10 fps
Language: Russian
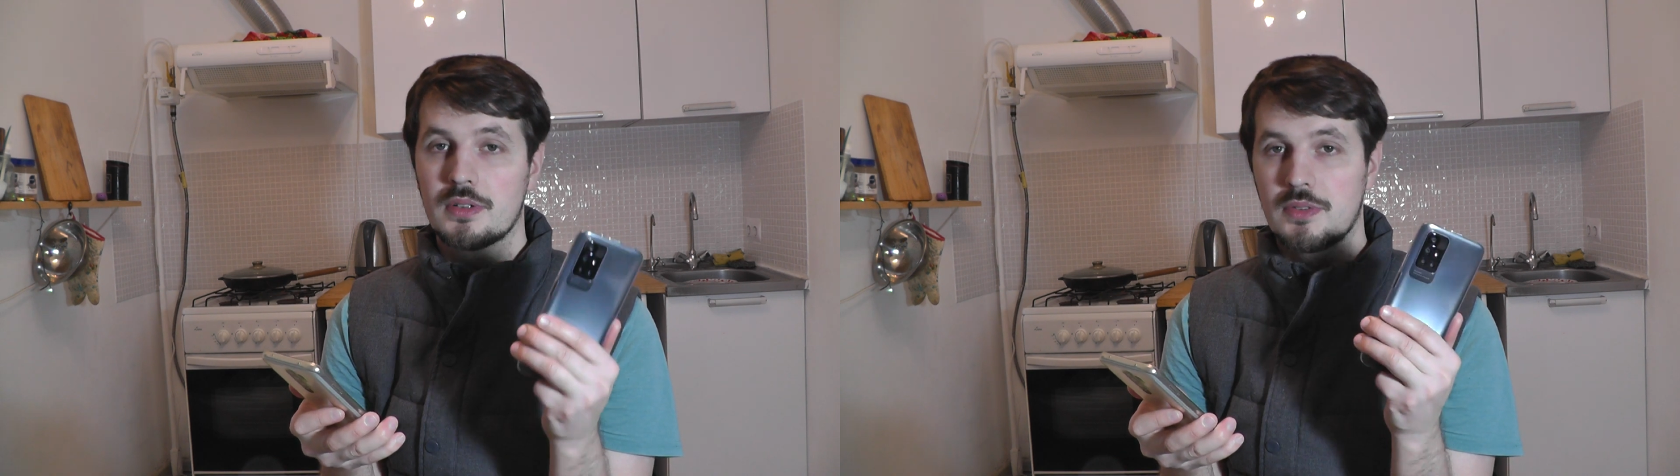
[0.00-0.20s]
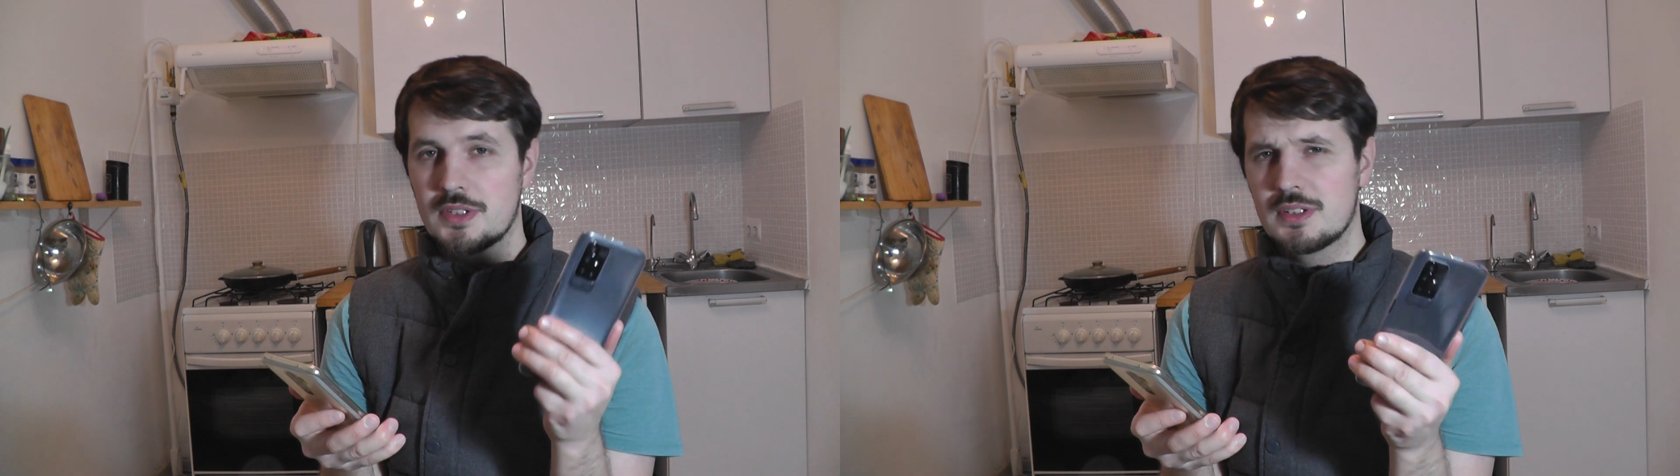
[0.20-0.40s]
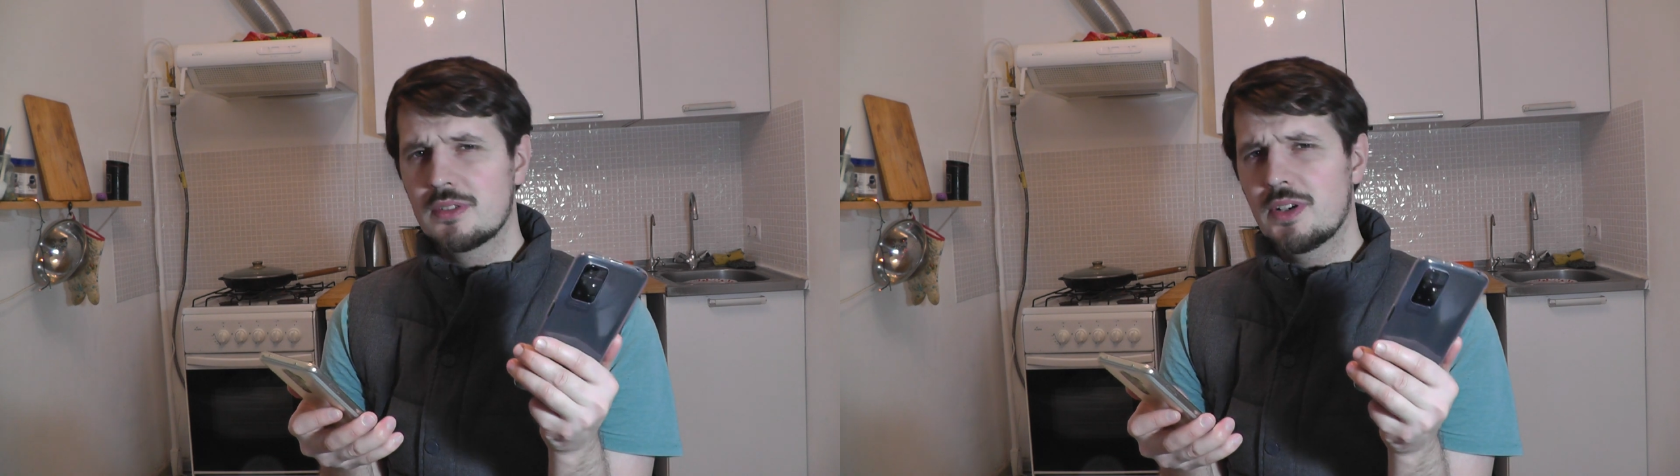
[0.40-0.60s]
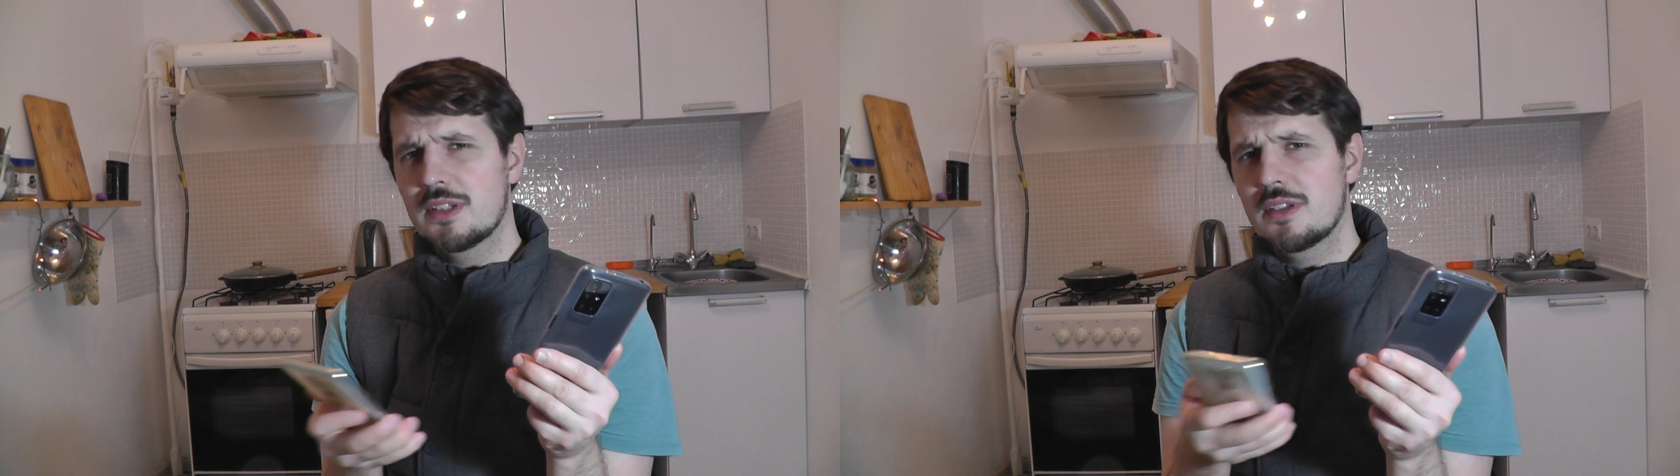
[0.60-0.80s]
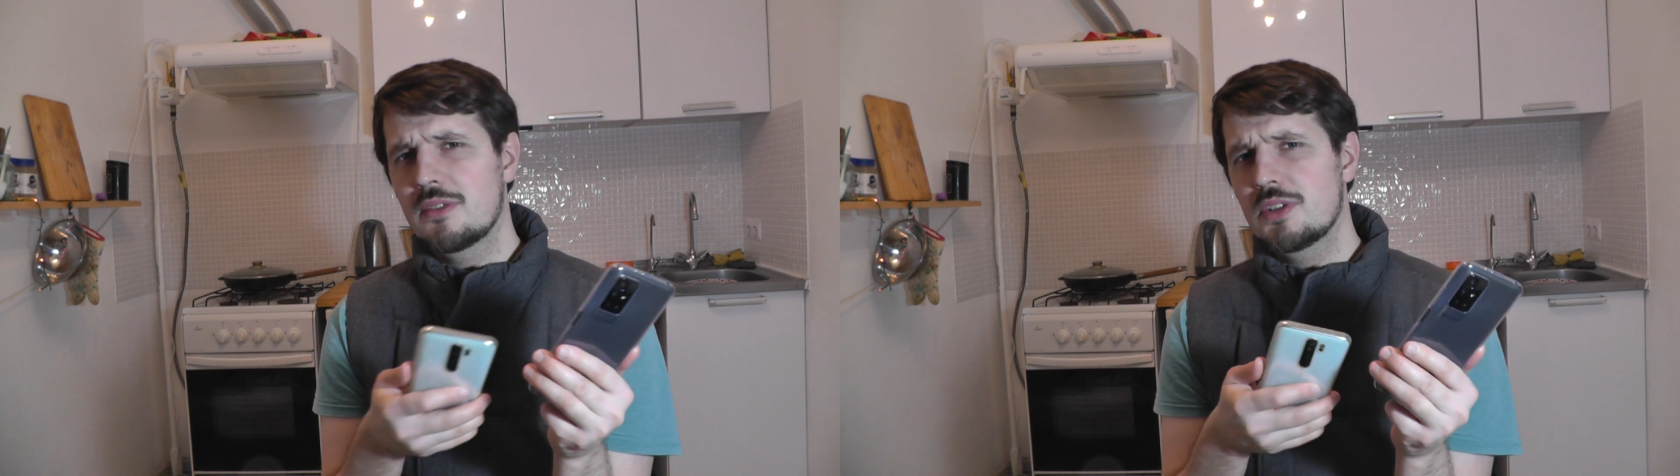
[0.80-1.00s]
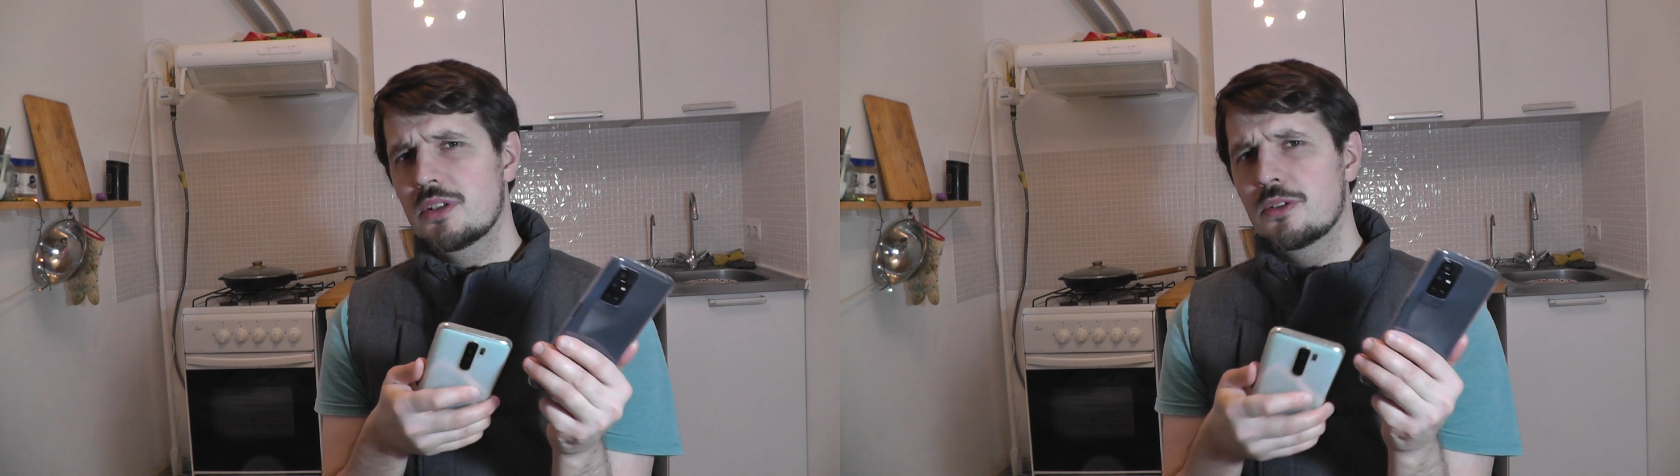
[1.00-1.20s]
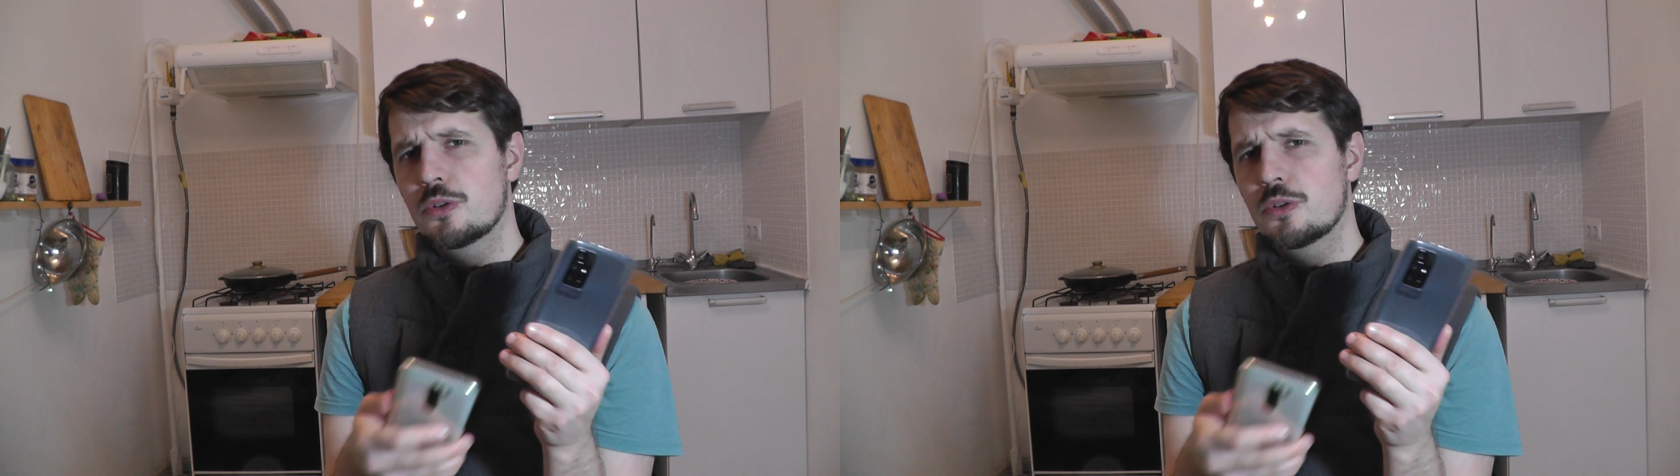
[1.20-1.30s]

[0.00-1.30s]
220 я видел,